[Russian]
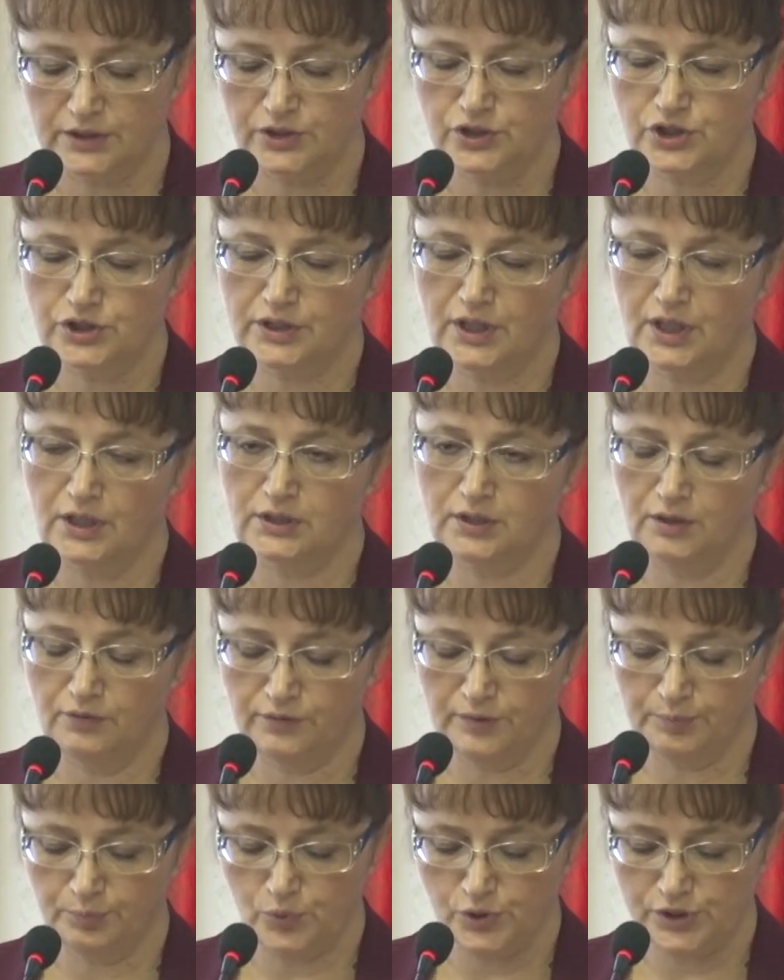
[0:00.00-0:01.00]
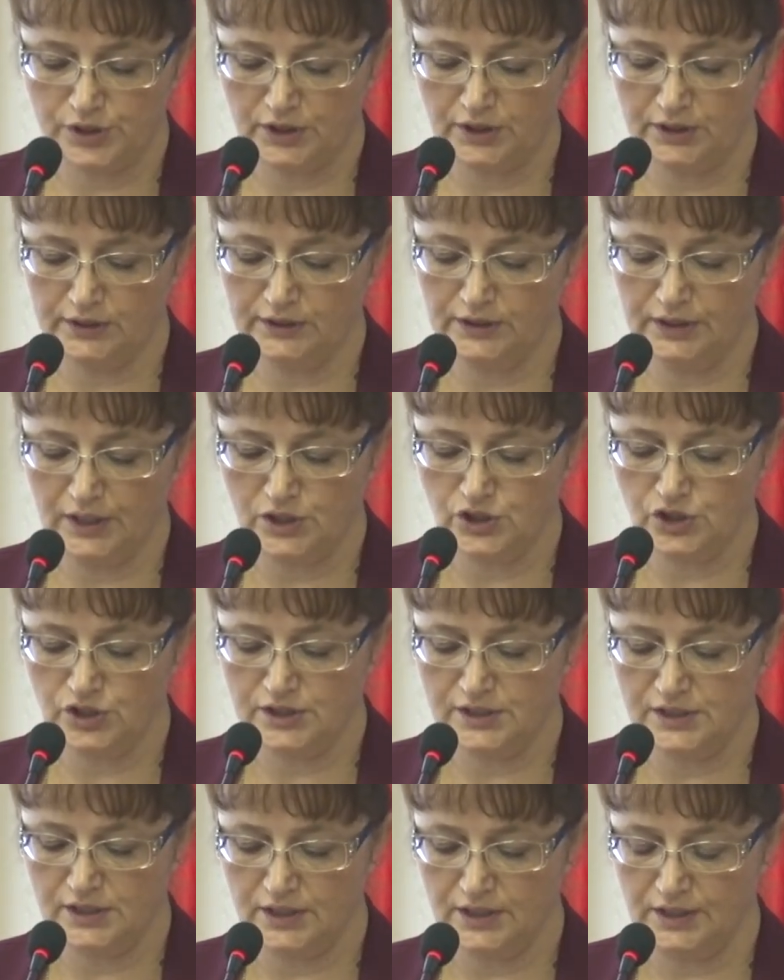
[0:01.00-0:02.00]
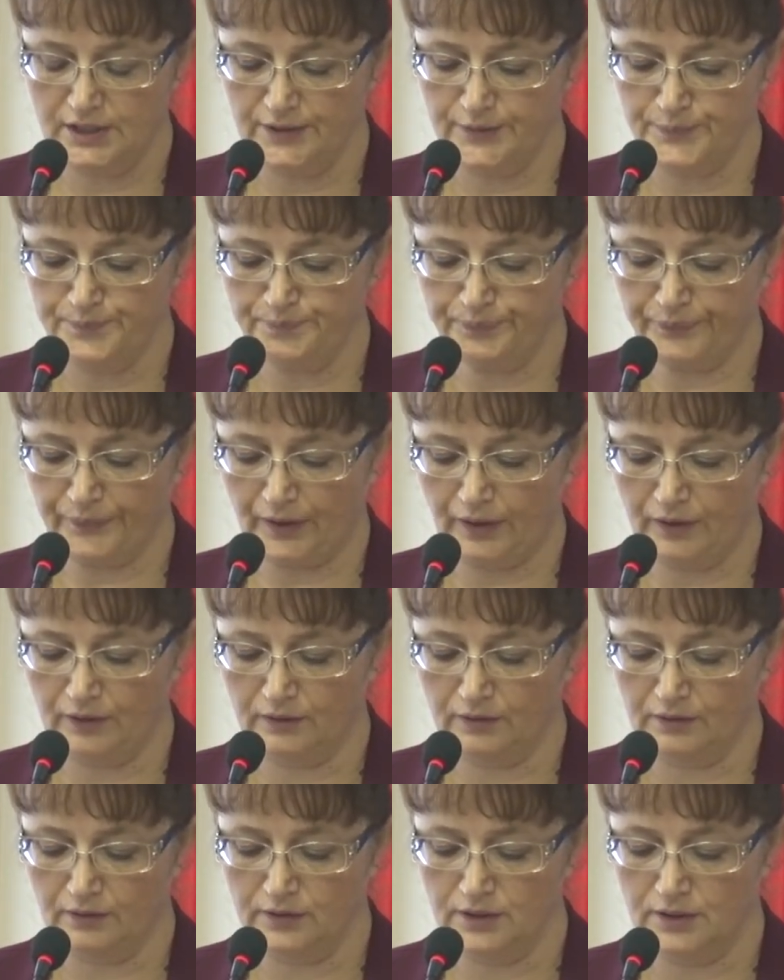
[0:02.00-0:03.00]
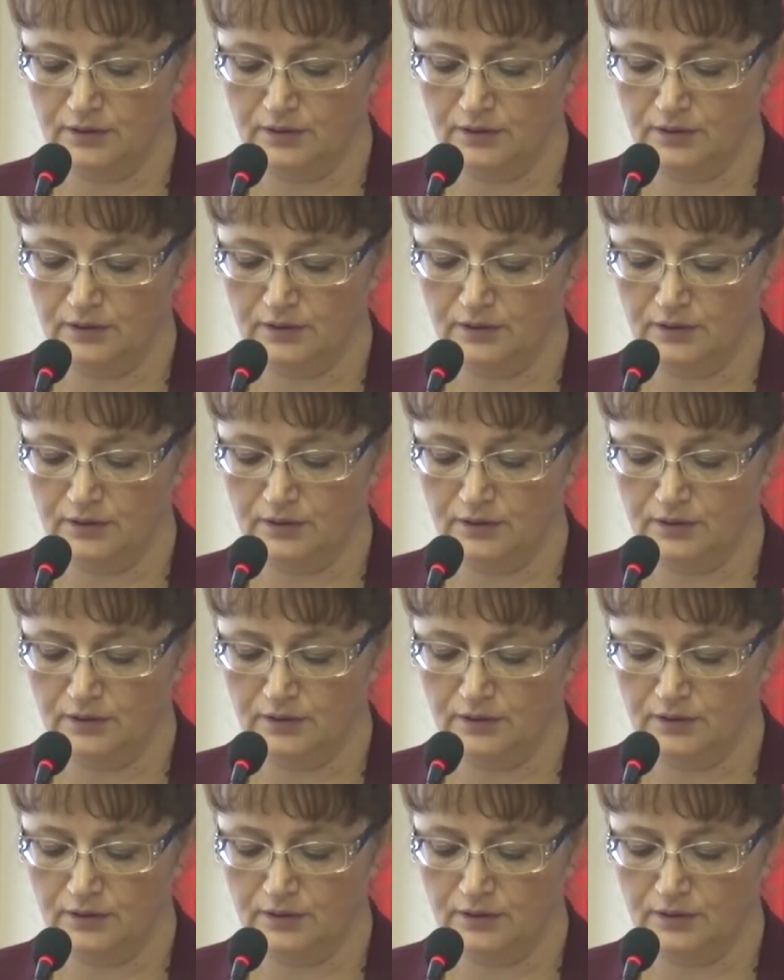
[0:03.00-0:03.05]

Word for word: начинает выпуск для жителей э,